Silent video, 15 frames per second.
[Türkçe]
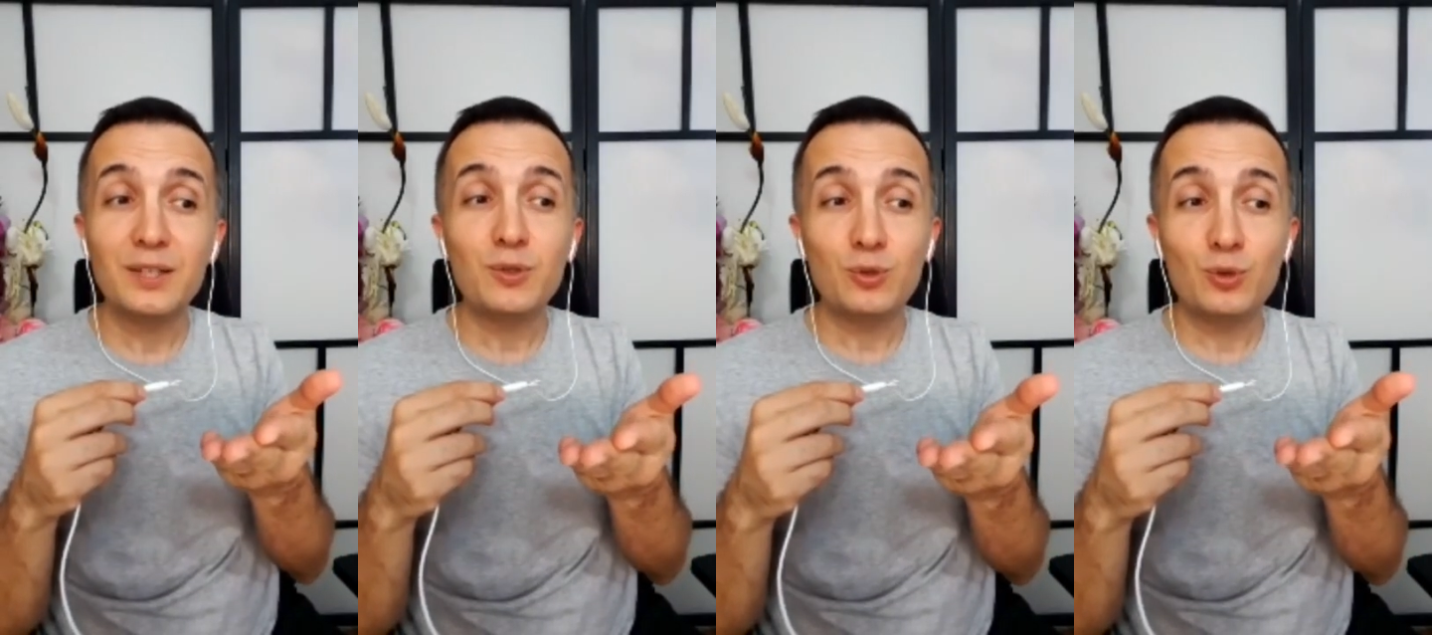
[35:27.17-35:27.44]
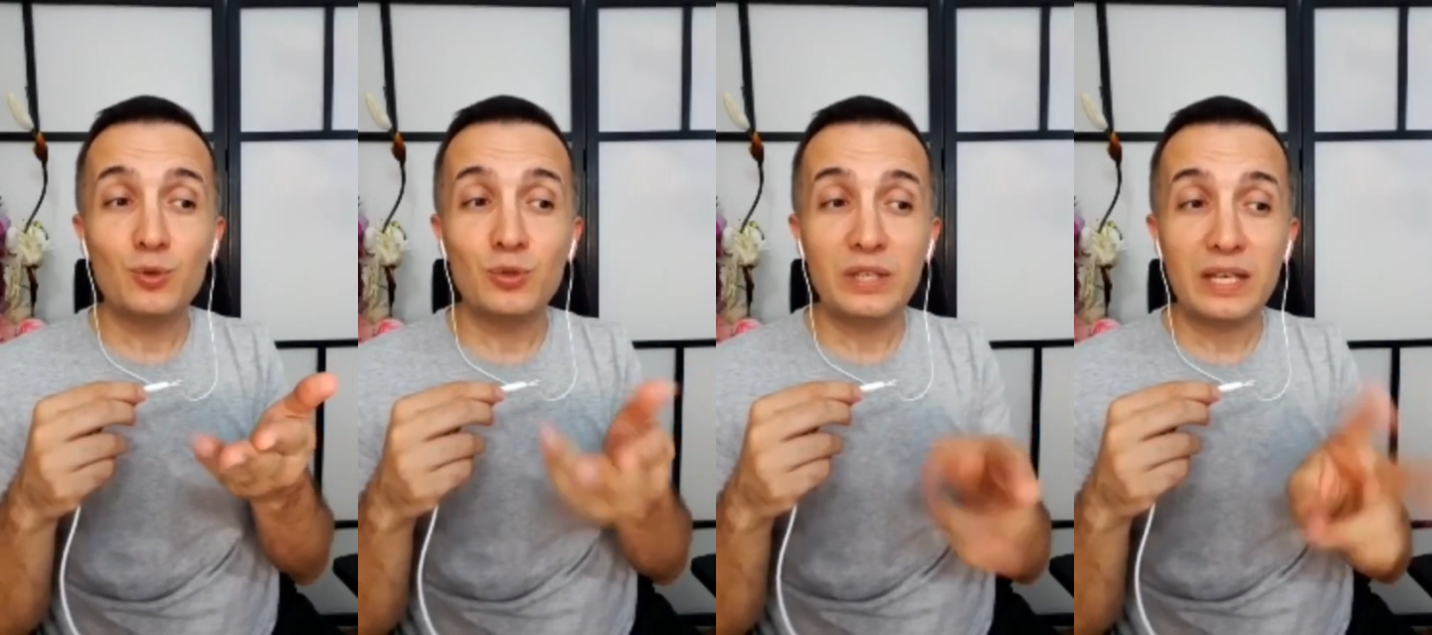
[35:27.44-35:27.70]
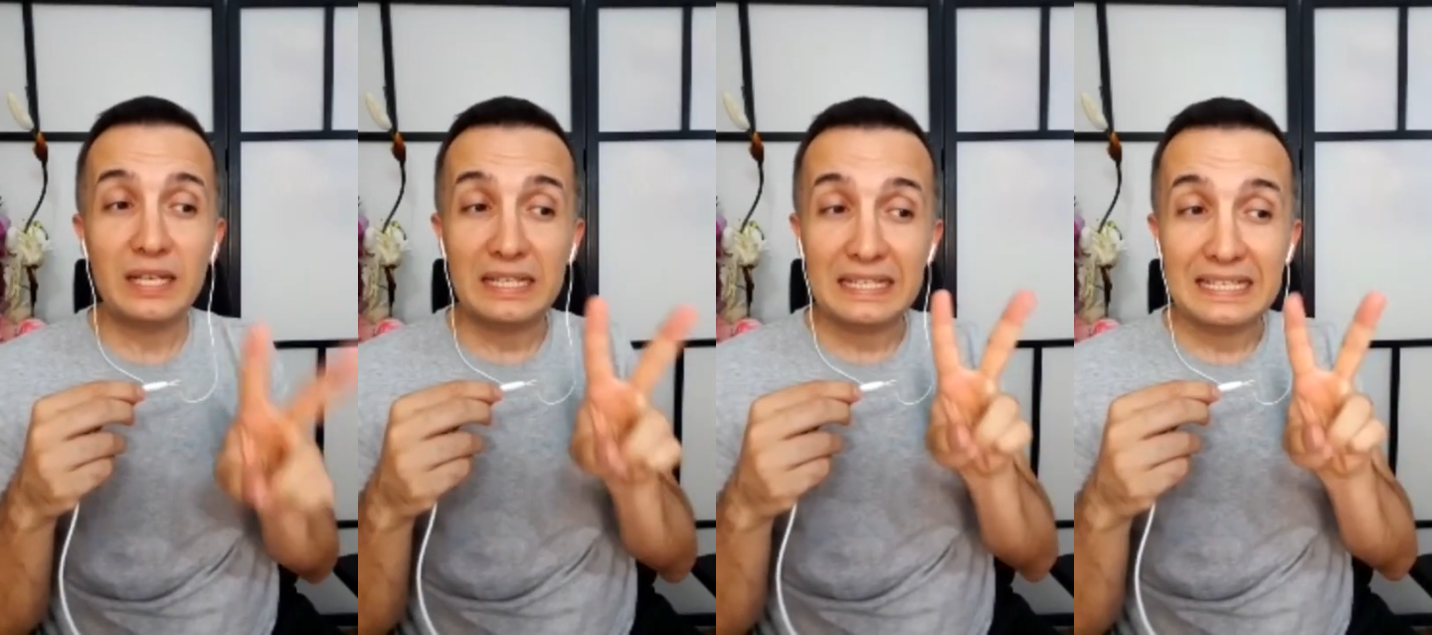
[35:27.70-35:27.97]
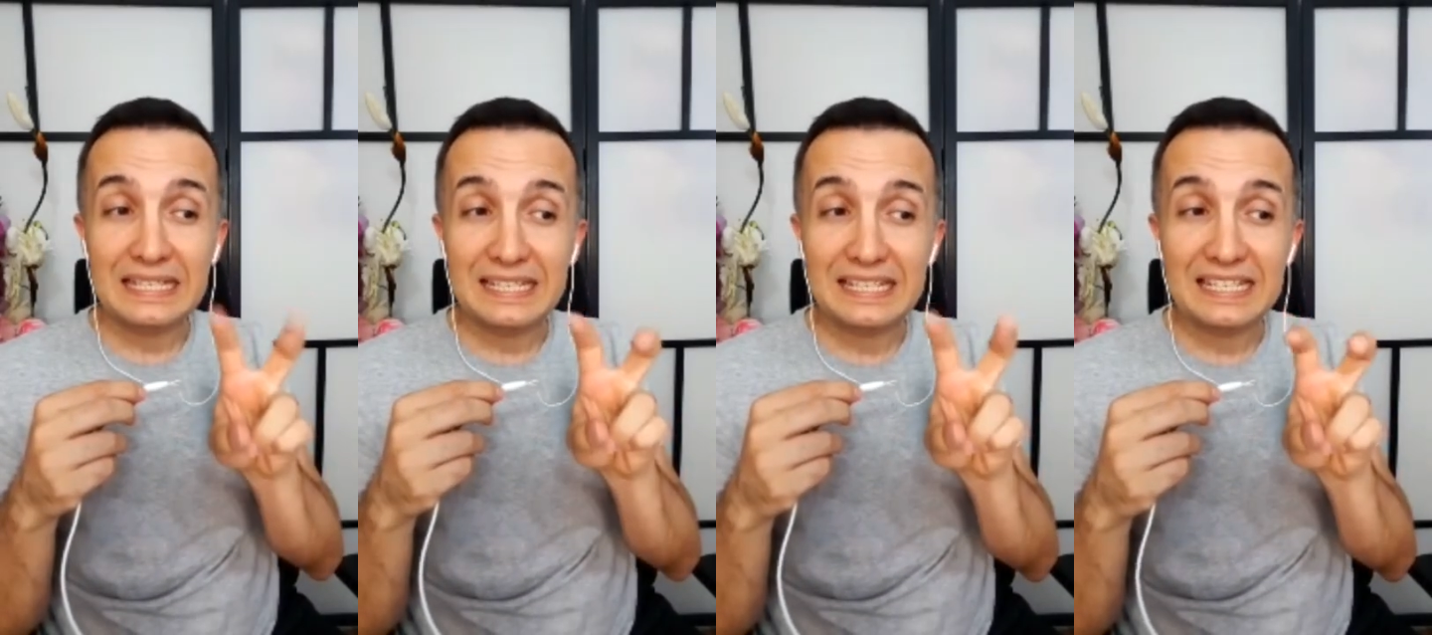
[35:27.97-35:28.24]
Günde
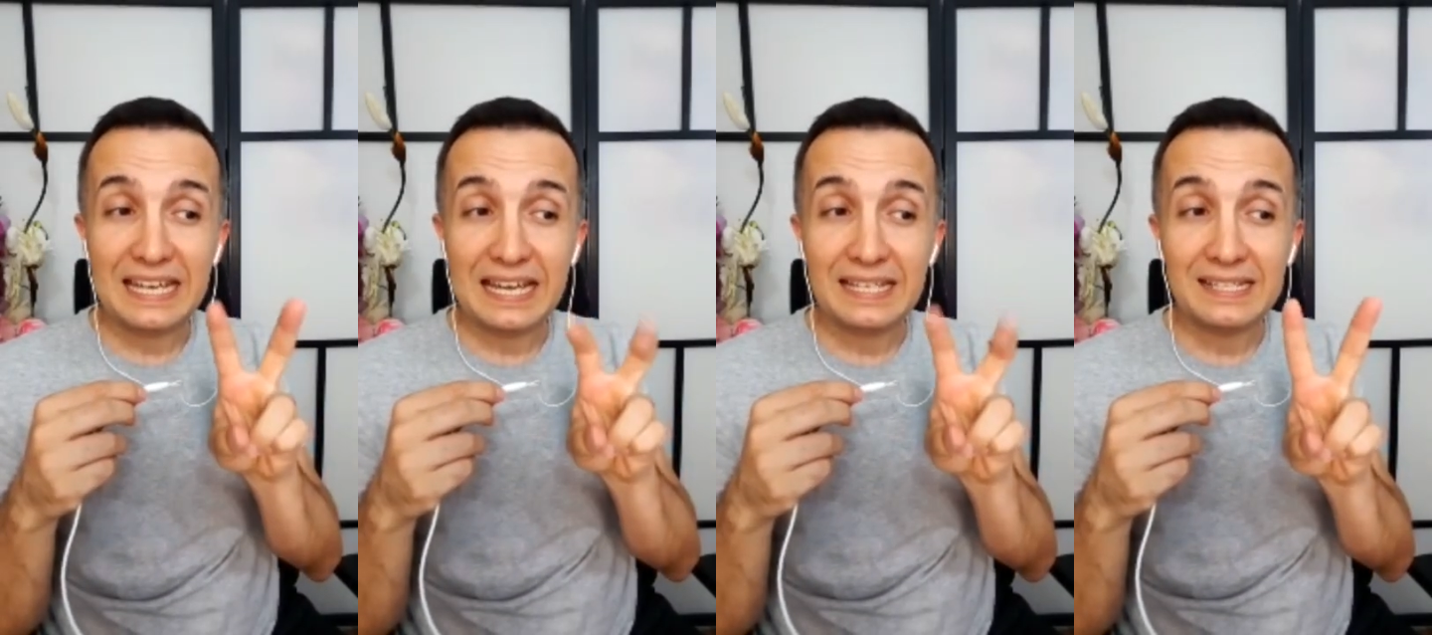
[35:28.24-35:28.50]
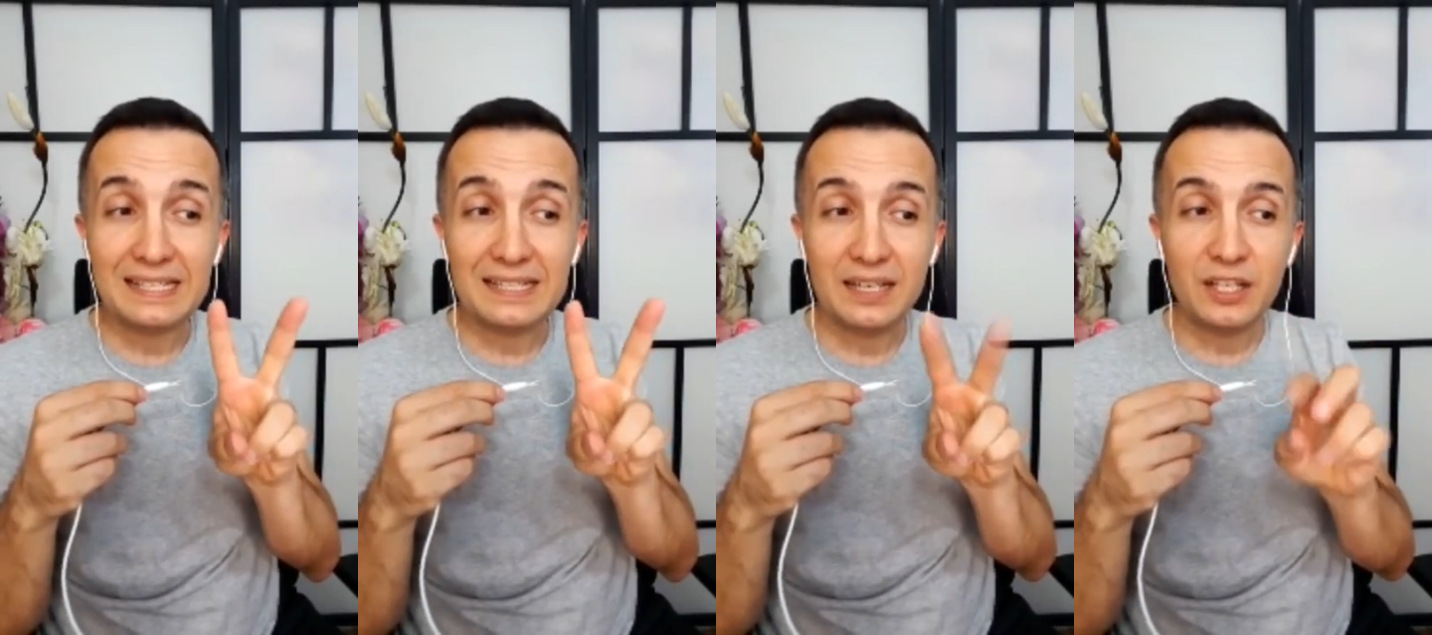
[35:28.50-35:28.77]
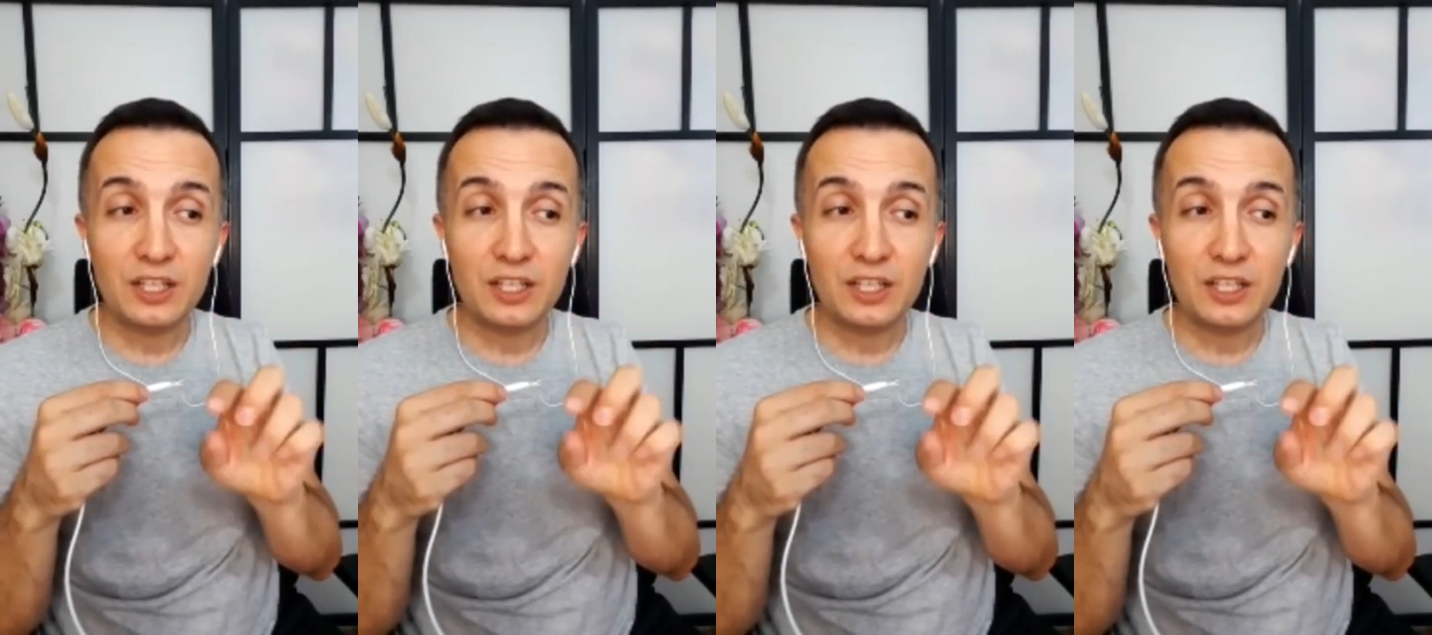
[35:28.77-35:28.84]
iki kez